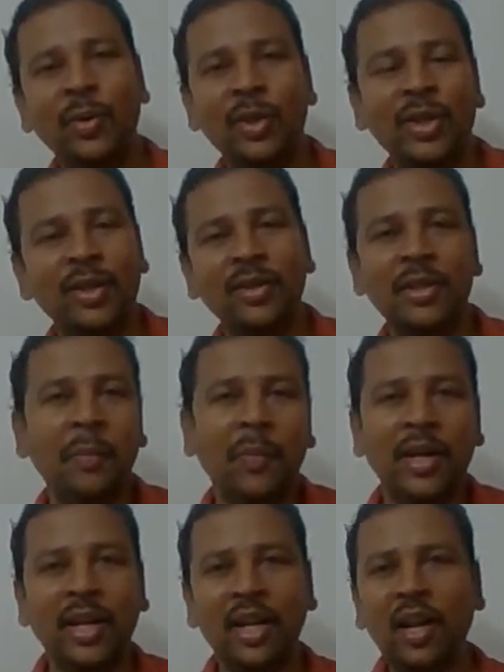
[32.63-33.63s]
ஒருத்தர் வந்து
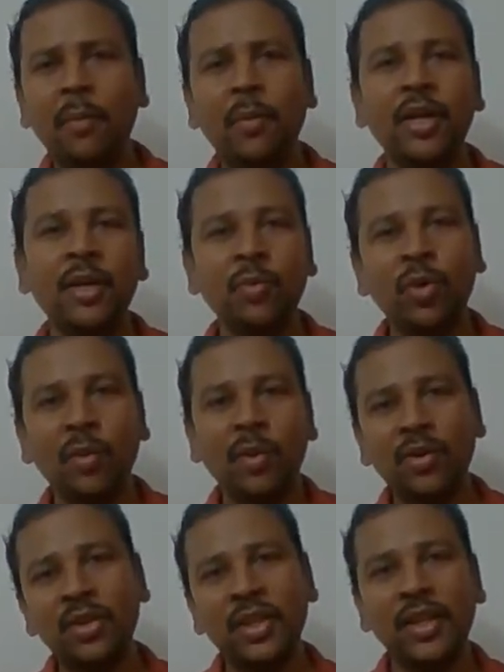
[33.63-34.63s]
பண்ண கமெண்ட்
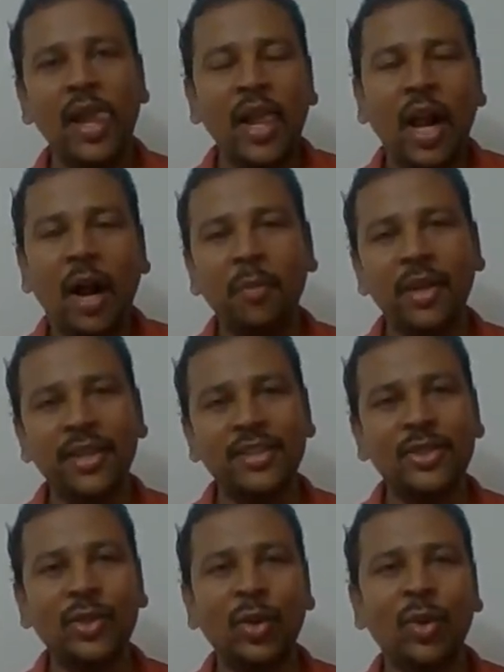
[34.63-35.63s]
மூலமாக வந்து அப்படியே
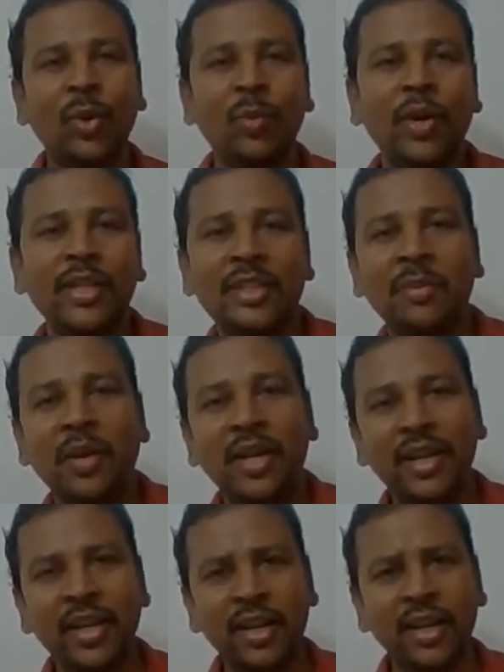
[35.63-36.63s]
ஸ்லோ பாய்சன்
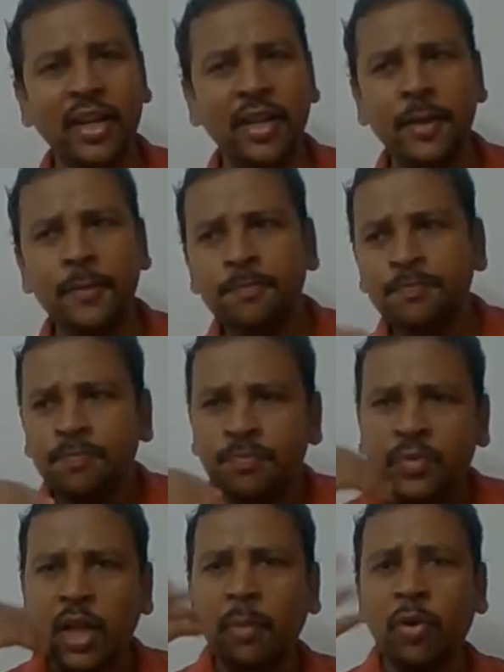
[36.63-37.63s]
மாதிரி ட்ரெண்ட் ஆகி
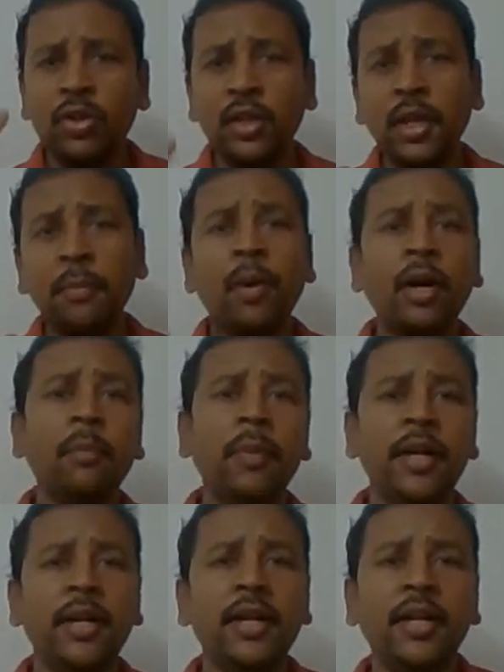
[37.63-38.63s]
அப்புறம் வந்து நிப்பான்
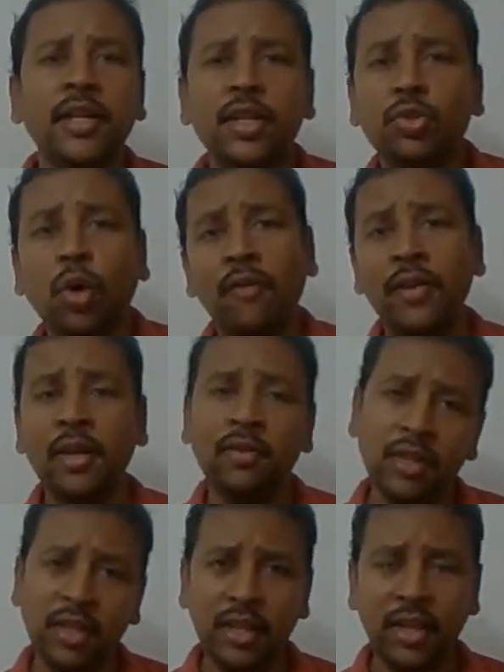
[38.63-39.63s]
பெயிண்ட்டு ஸோ அவங்க
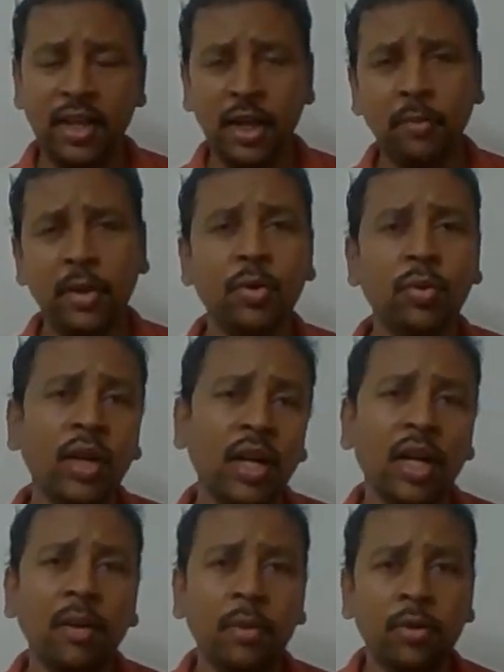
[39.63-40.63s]
வந்து ட்ரெண்ட் பண்ணி
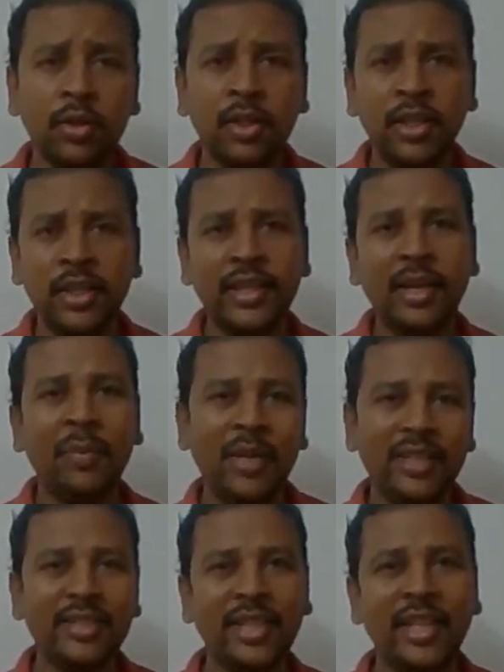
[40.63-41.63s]
விட்டாங்க அப்புறம் வந்து நம்ம
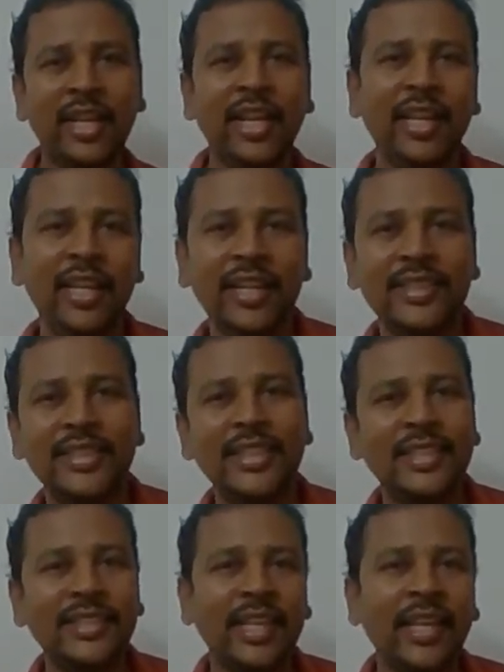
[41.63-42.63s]
சென்னை
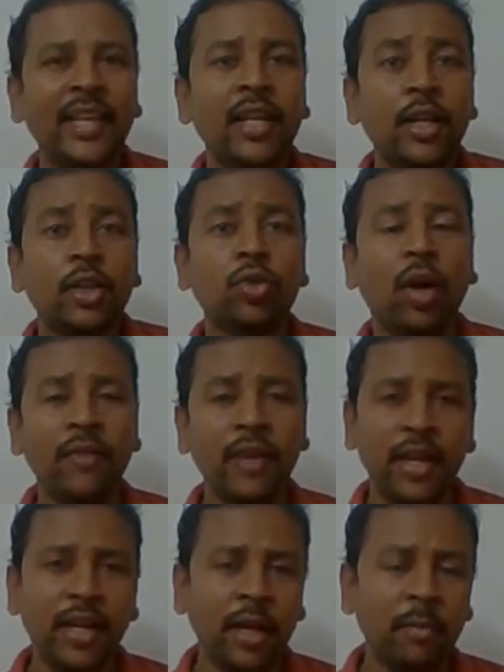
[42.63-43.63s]
சிஎஸ்கே ஸோ
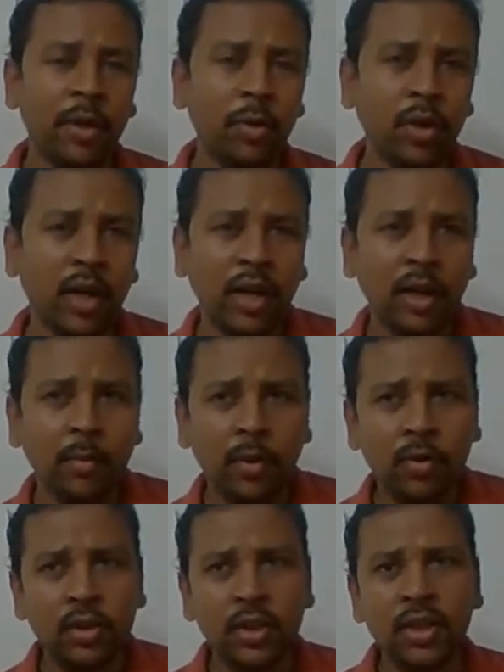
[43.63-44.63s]
அவங்க ட்ரெண்ட் பண்ணி விட்டாங்க
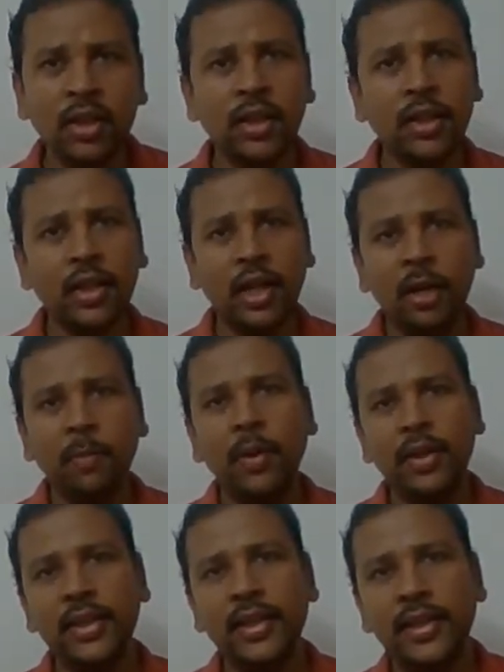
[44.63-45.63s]
அப்புறம் வந்து
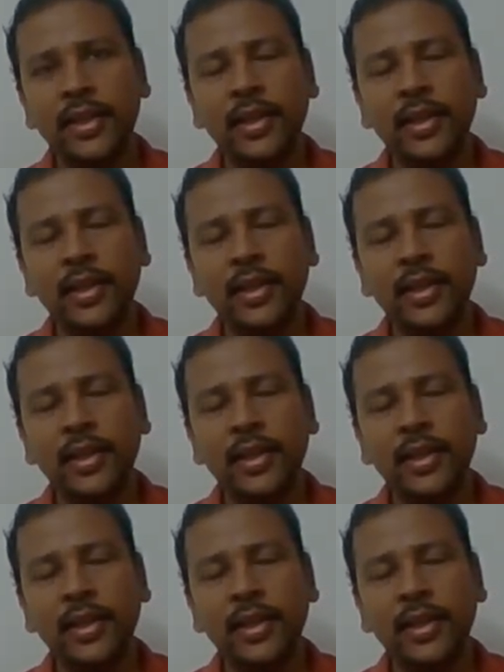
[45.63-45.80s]
கல்பாத்தி